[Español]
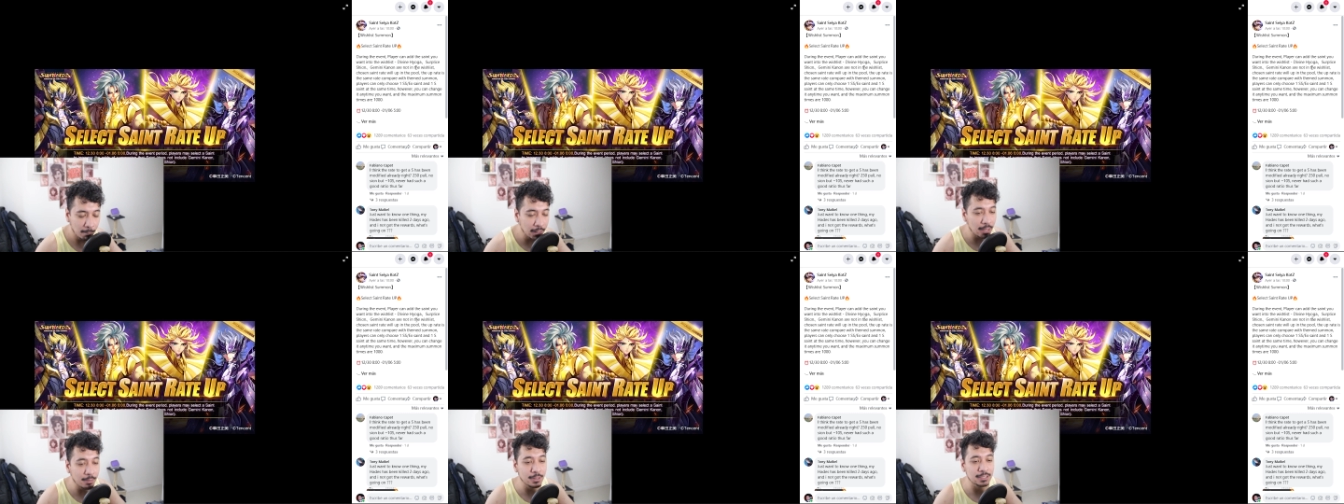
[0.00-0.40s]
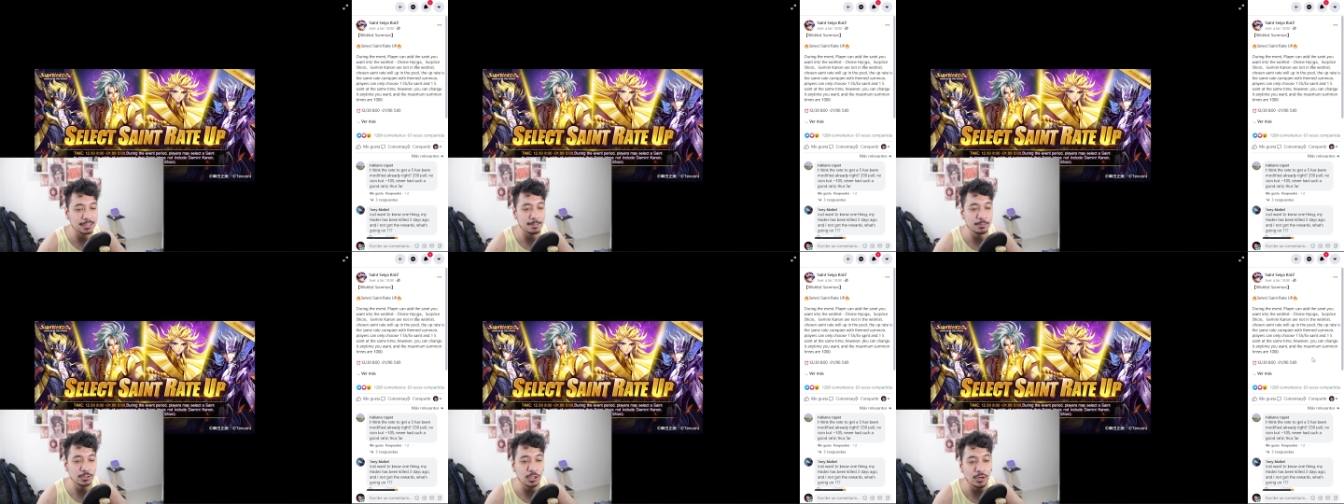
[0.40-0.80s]
Van a haber
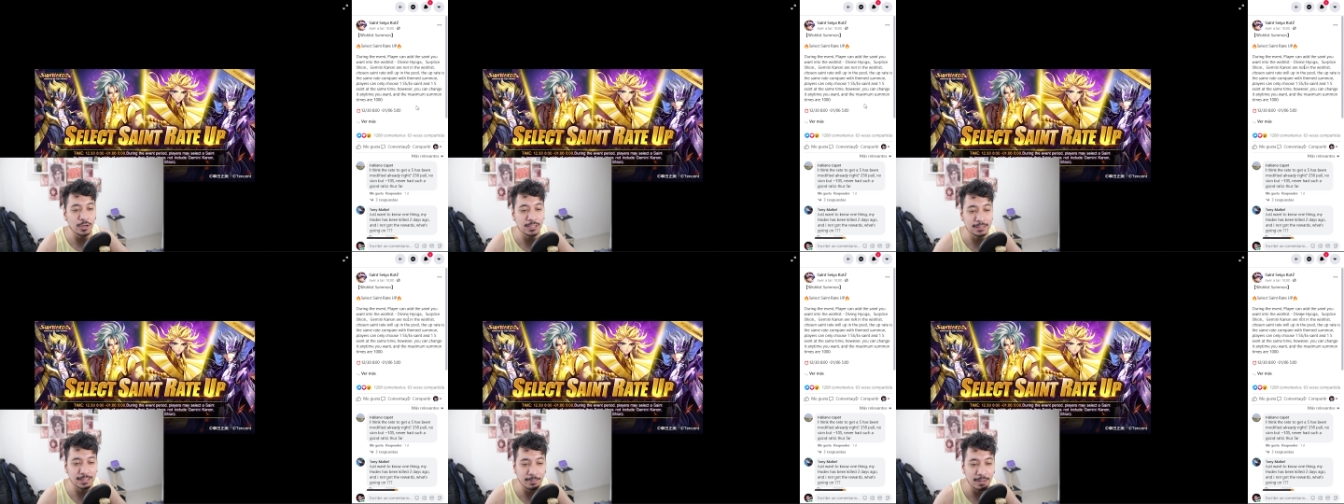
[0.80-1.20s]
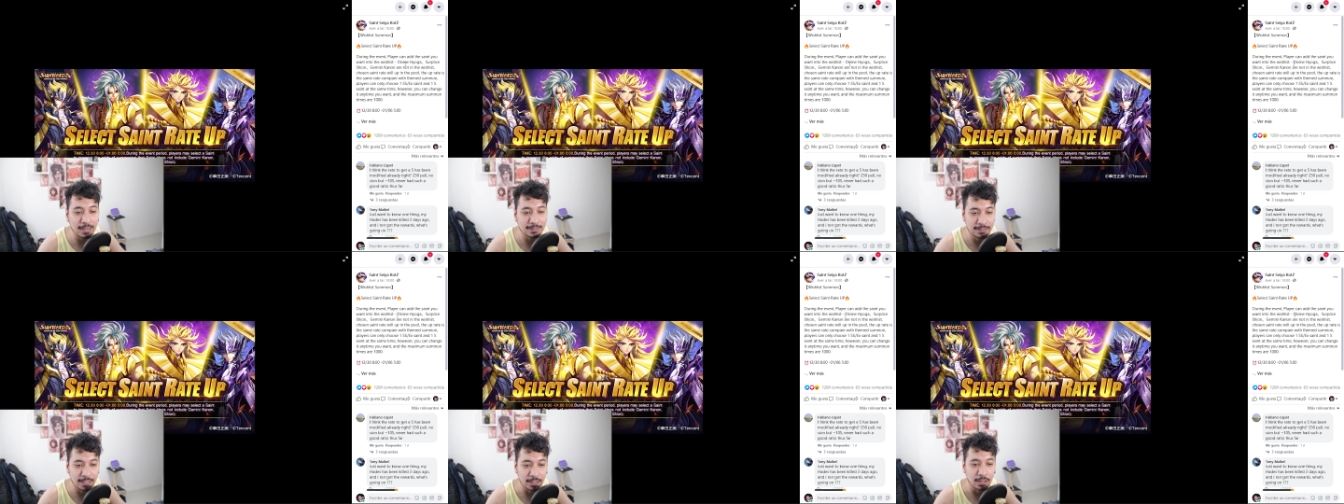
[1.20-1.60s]
excepciones que
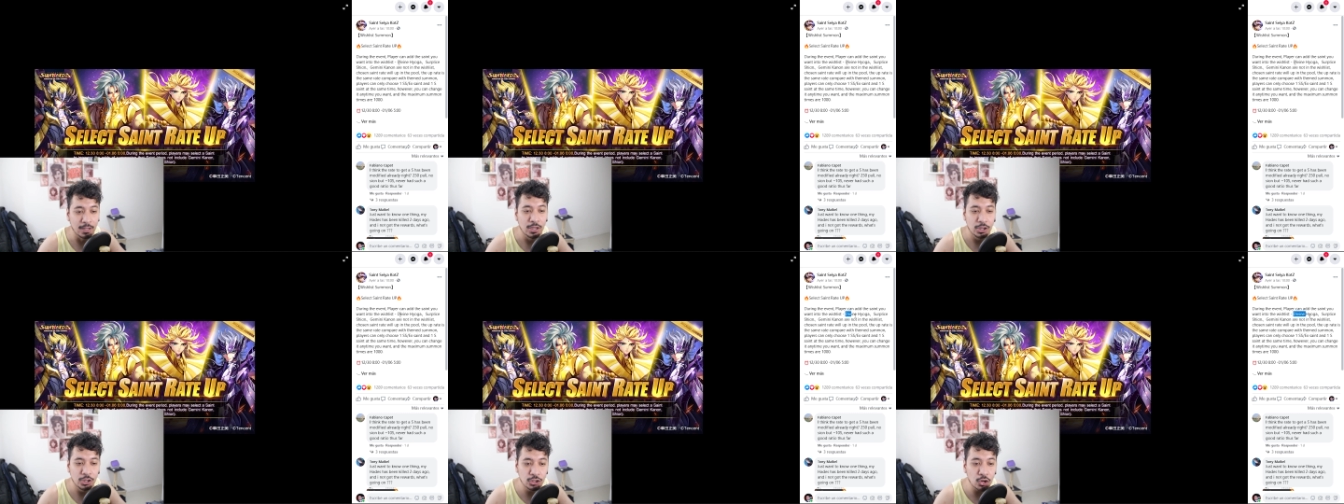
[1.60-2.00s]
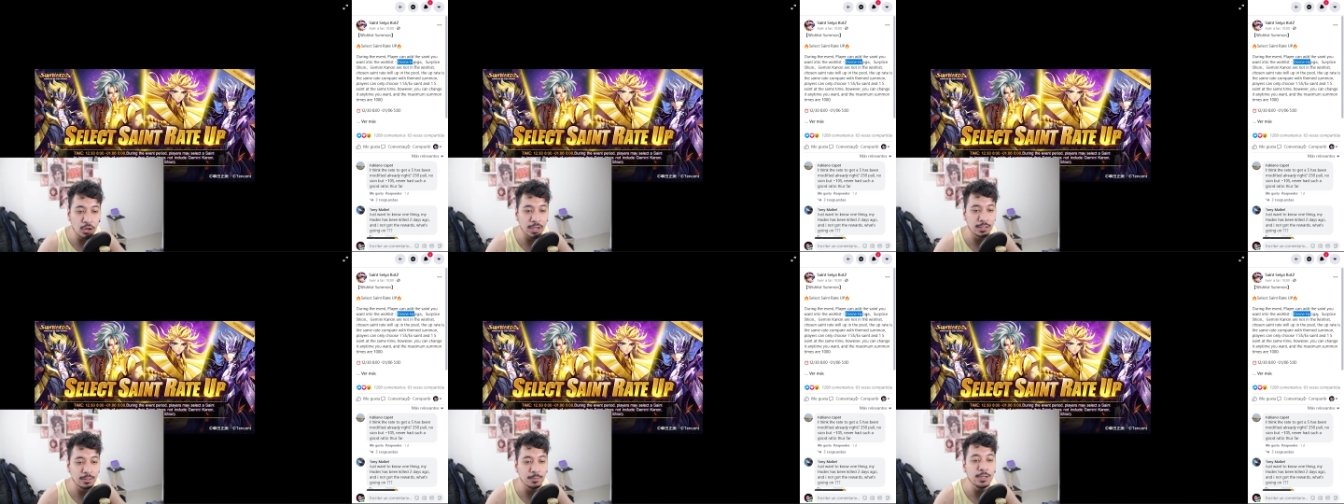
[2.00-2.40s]
van a ser
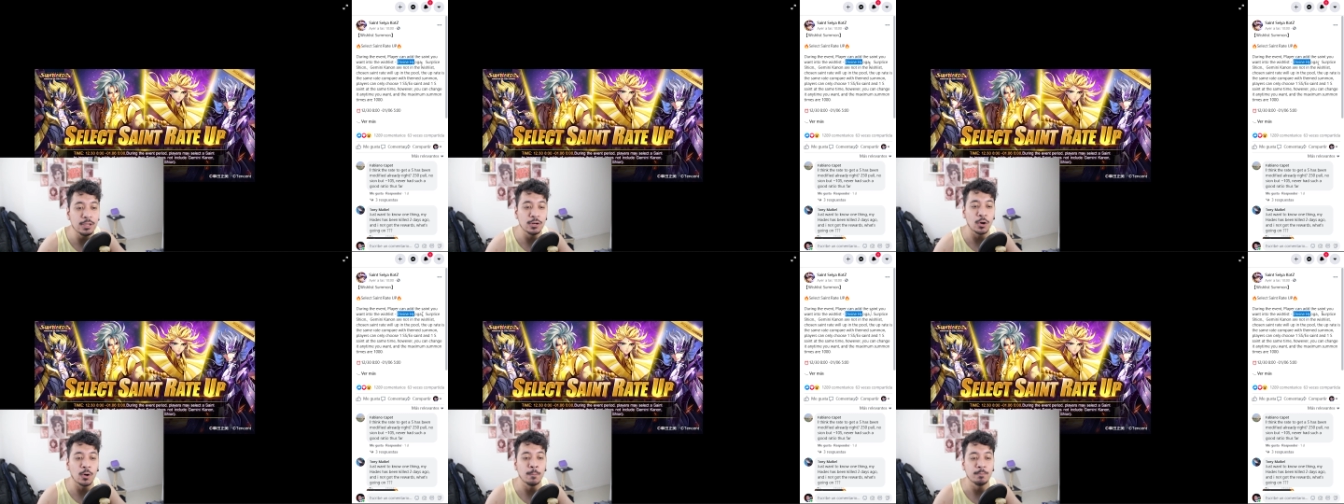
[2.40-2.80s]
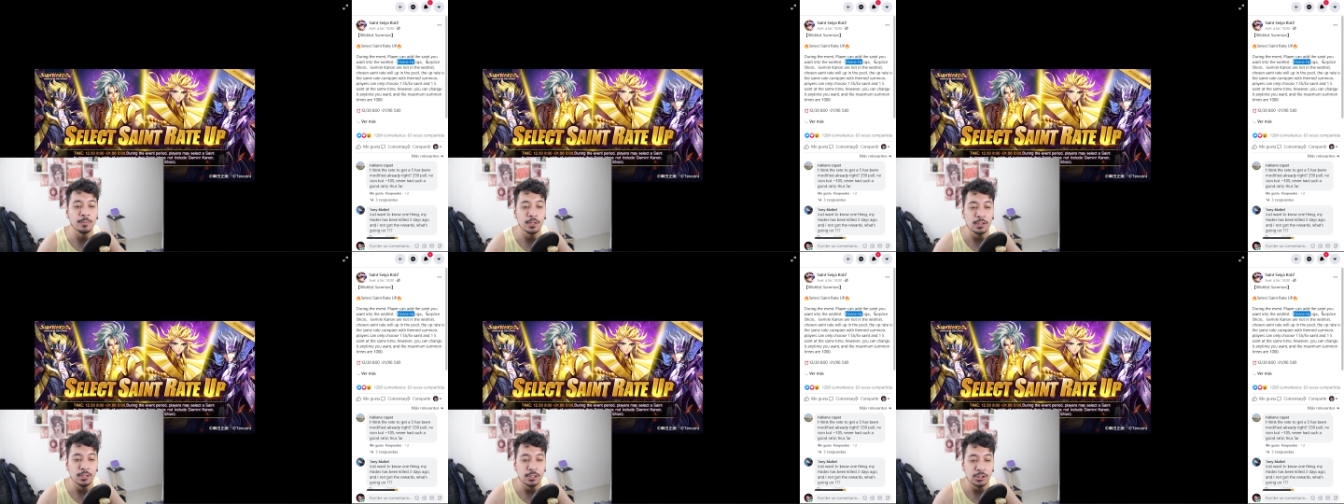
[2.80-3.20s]
Yoga Divino,